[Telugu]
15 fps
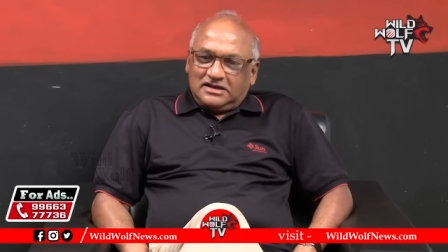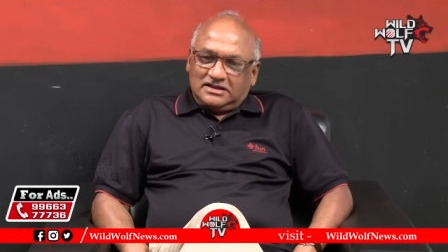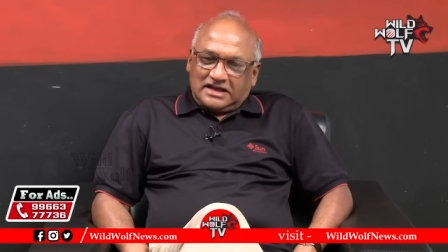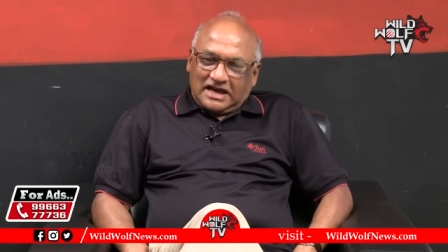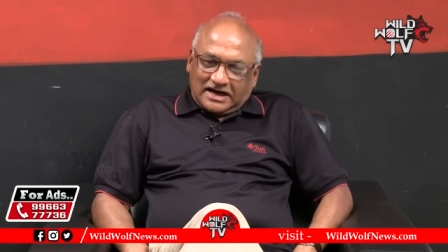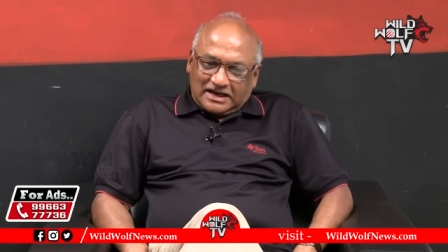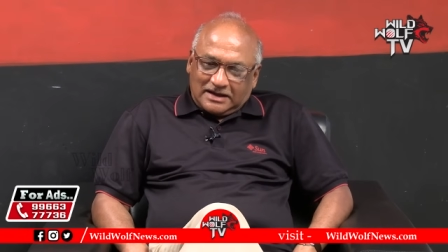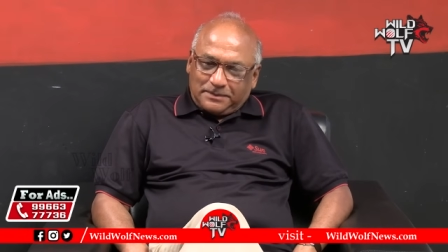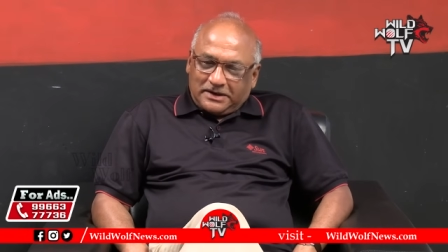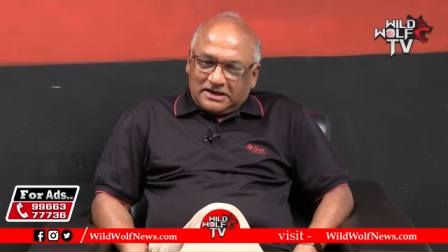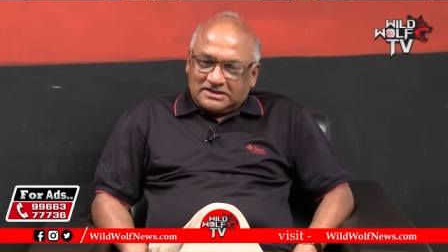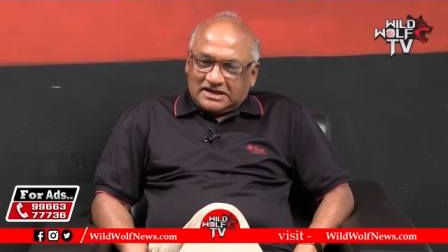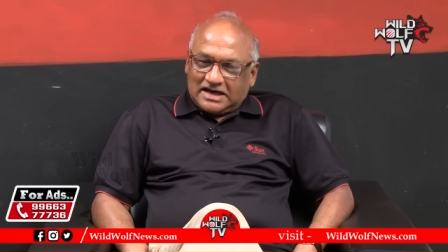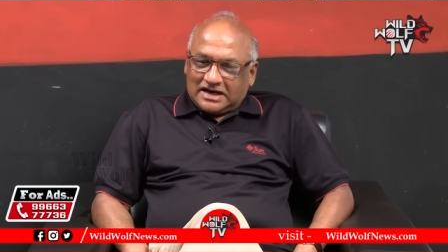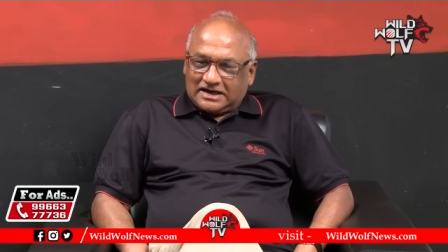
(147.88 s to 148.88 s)
ఇది ఎక్కడా
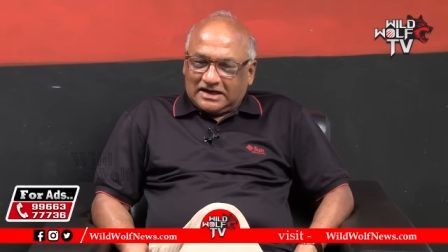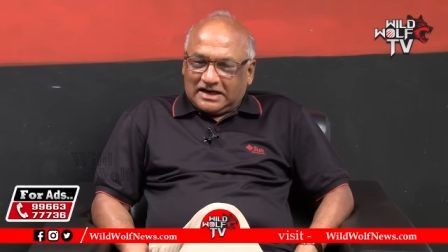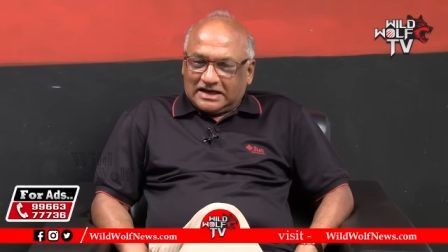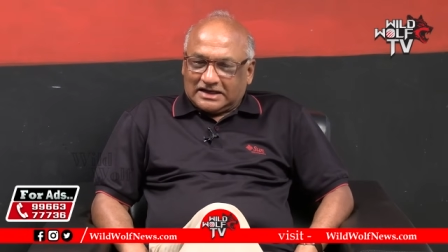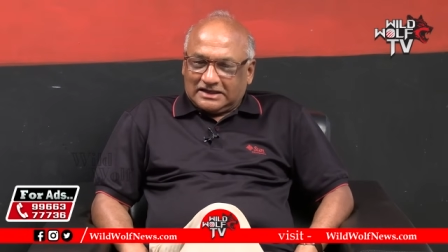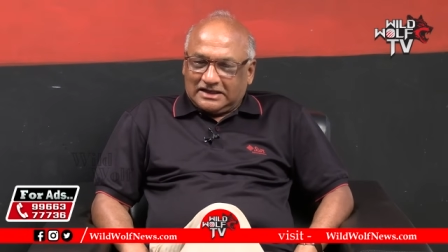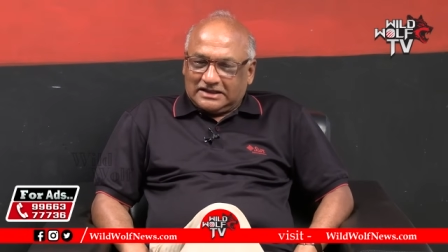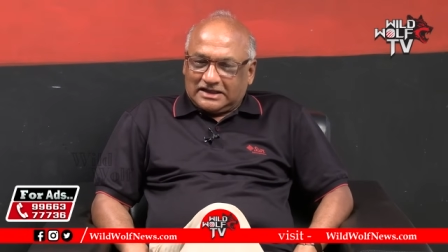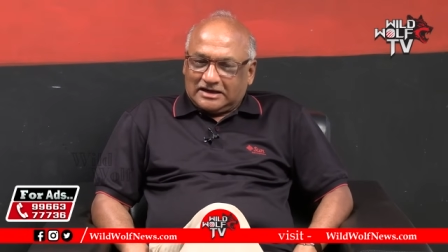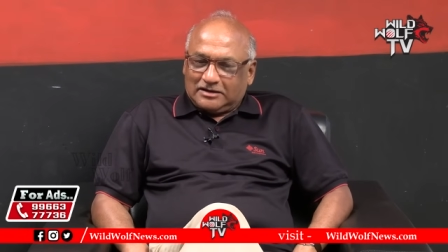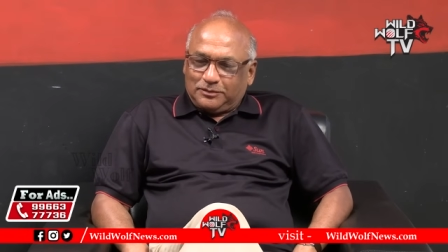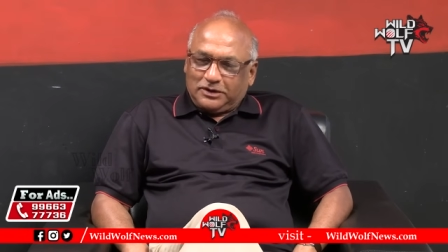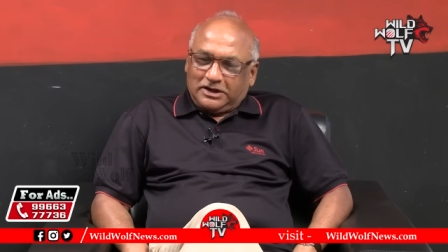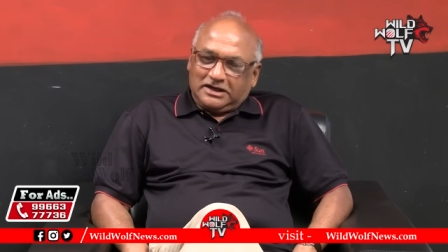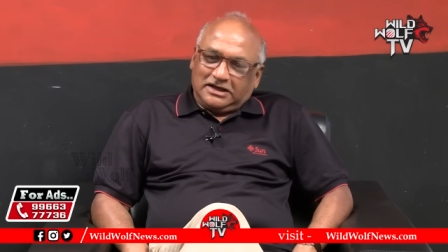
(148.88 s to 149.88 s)
పరిష్కారం కావట్లేదు
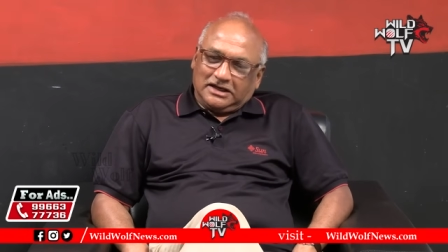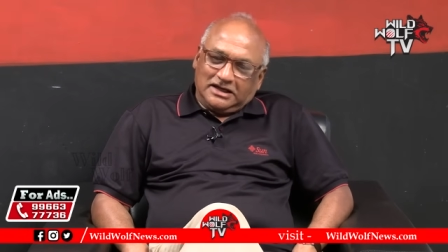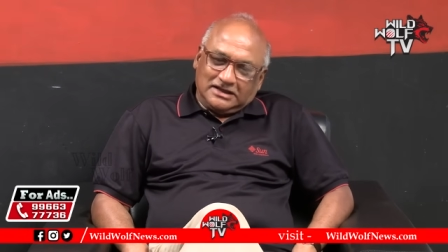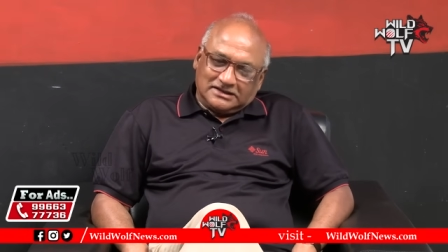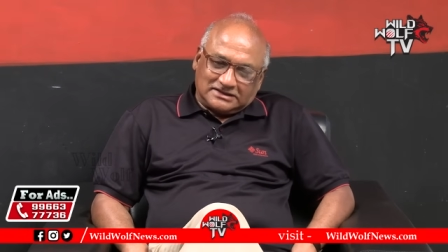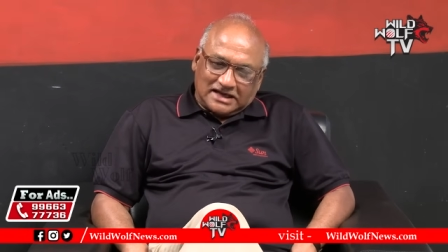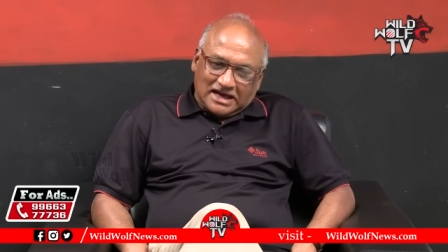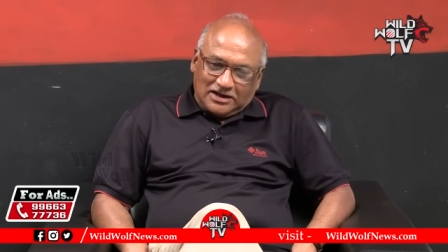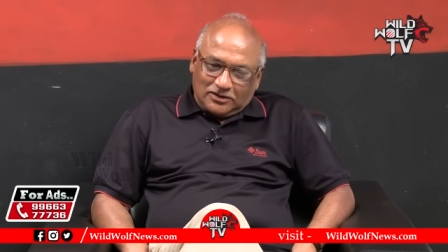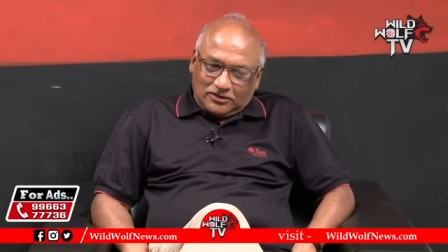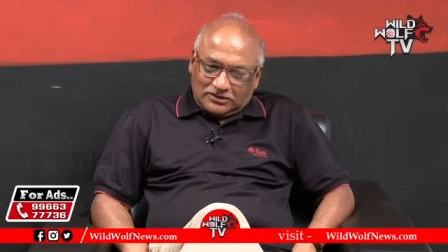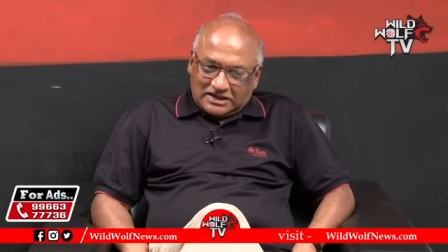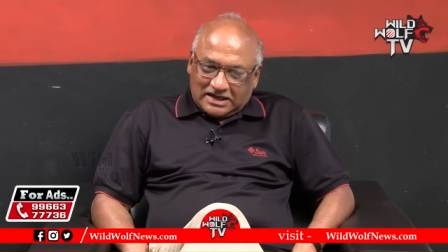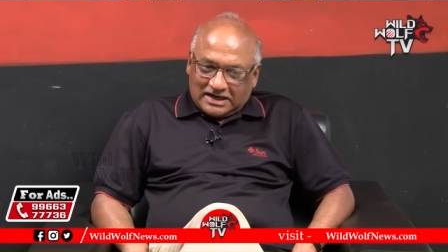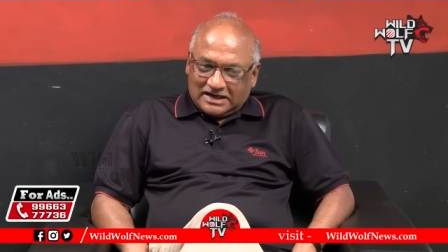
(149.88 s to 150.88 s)
అన్నప్పుడు ఇక ఢిల్లీ స్థాయిలో
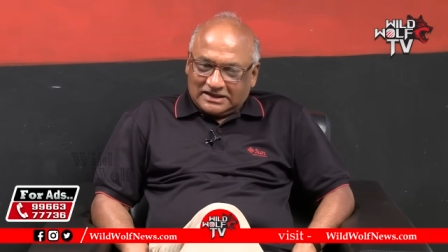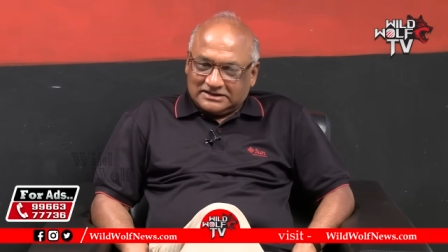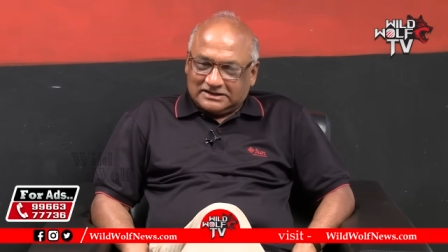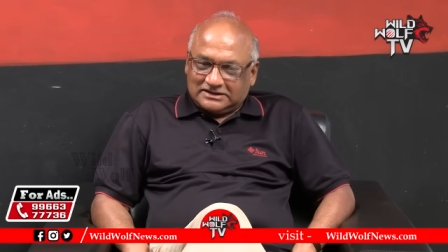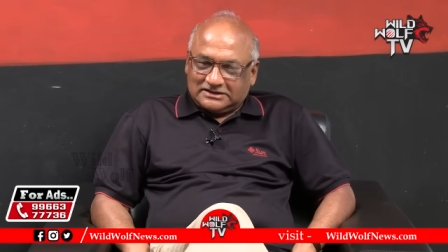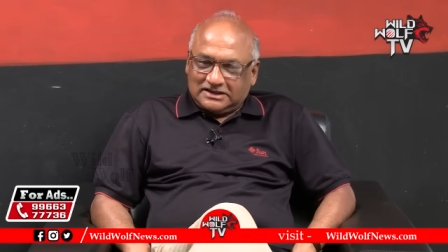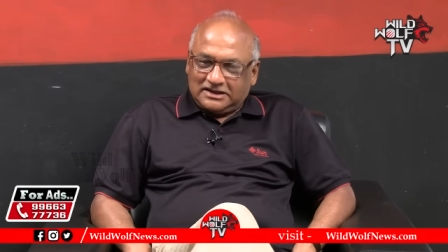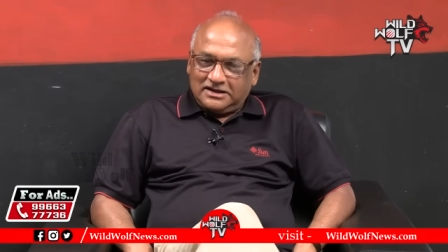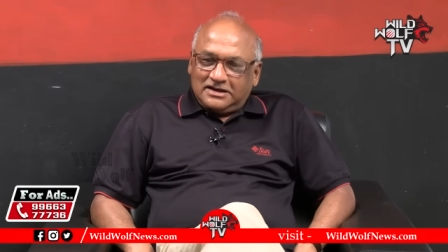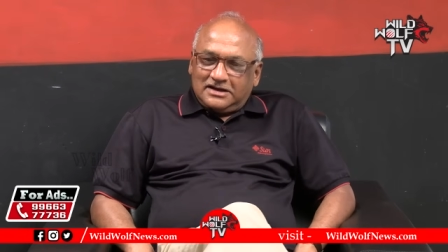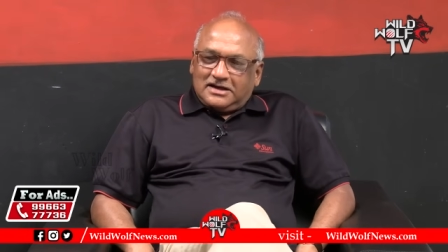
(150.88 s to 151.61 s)
ధర్నా చేస్తే